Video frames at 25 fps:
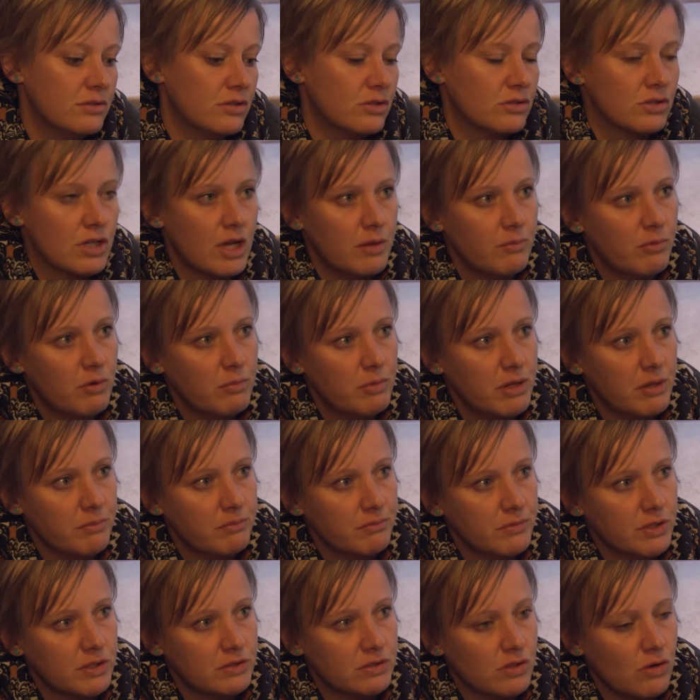äh, kommt die
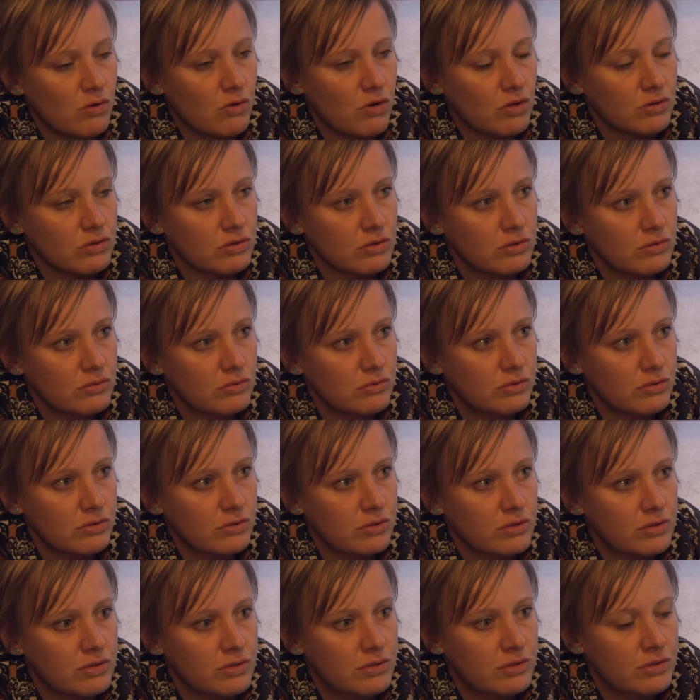Caritas bei mir vorbei,
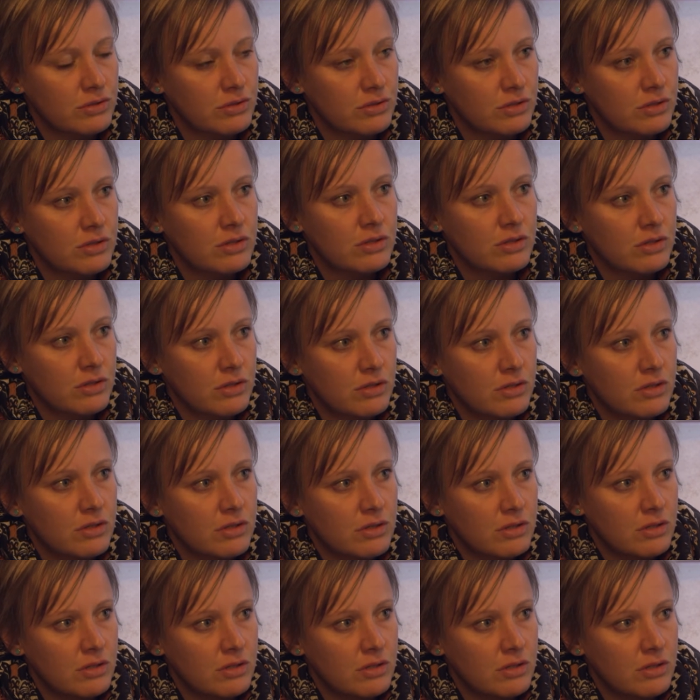um nach dem Rechten zu